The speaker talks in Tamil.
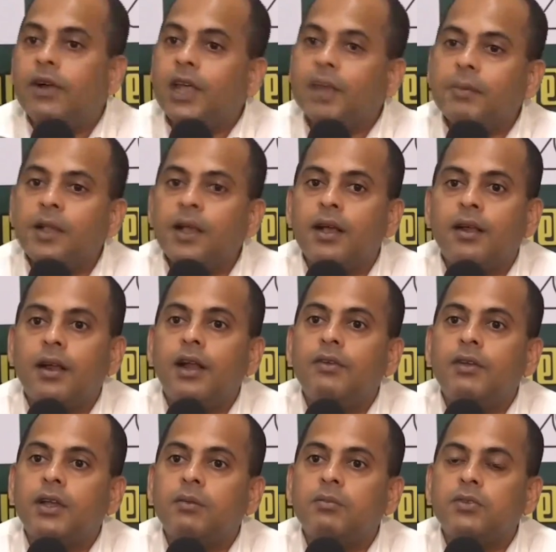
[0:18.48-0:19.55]
அதன்படி
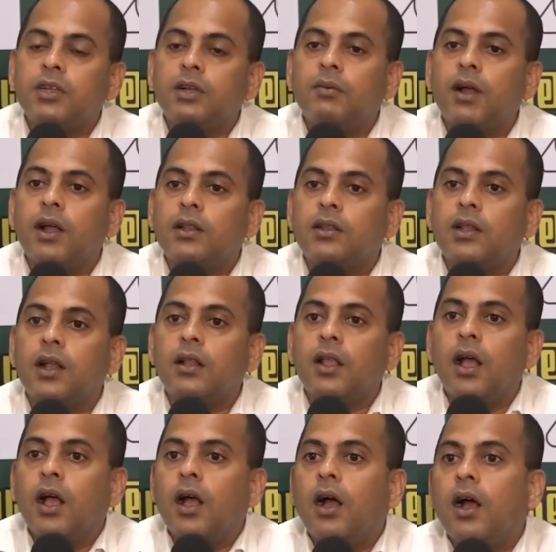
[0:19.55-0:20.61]
ஆகஸ்ட் மாதம்
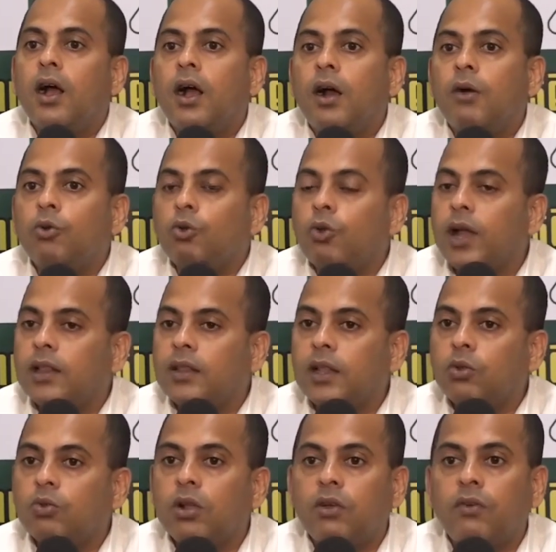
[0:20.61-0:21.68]
ஆளுங்கட்சி உறுப்பினர்கள்
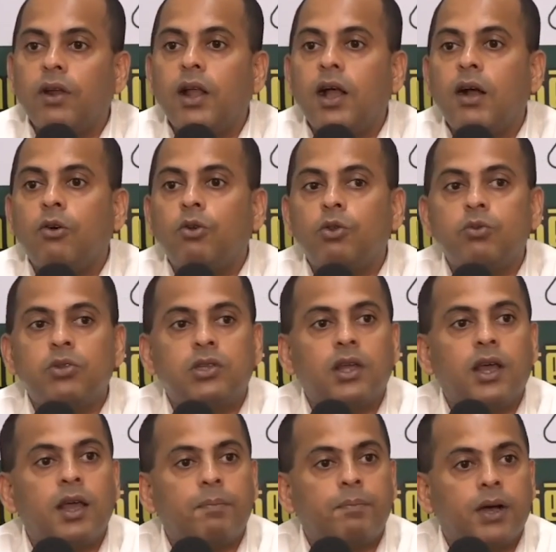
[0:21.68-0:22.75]
ஐம்பது பேர்
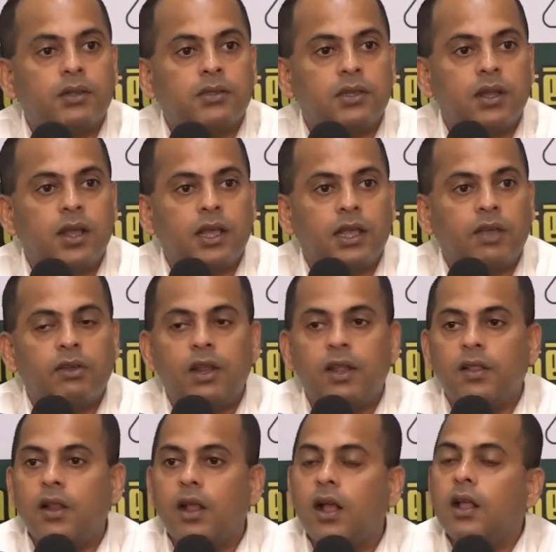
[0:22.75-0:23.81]
எதிர்க்கட்சியில் அமர்வர்
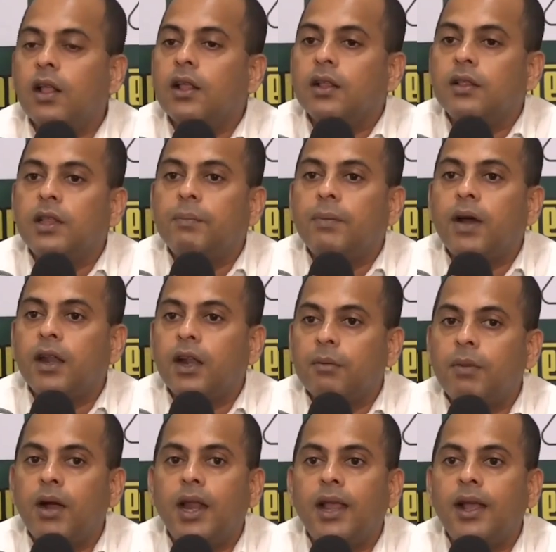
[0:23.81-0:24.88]
எனவும் அதன்
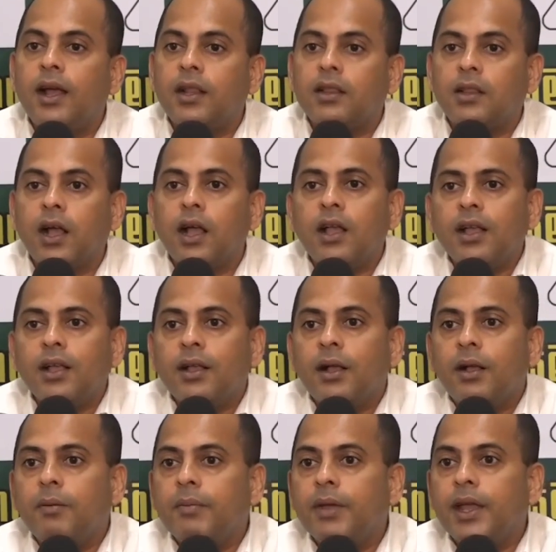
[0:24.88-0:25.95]
பின்னர் பெரும்பான்மை
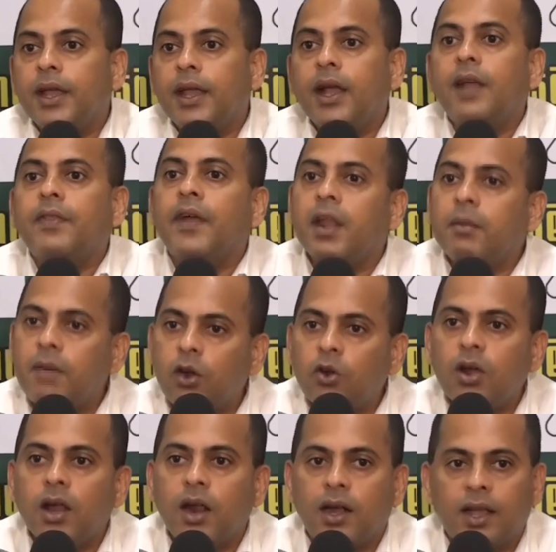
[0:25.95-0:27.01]
விருப்பத்தில்
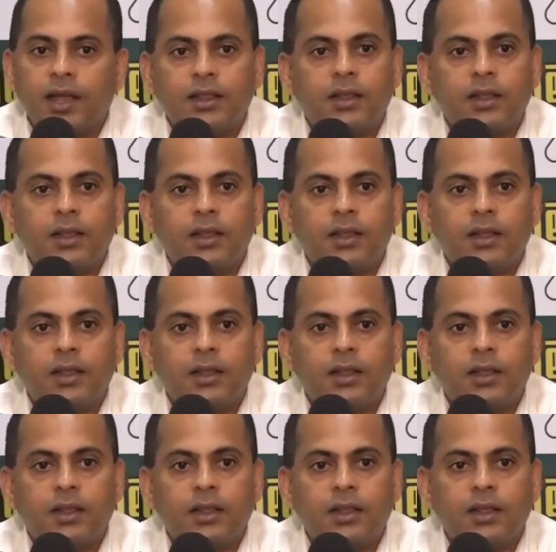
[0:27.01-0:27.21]
நாடாளுமன்றம்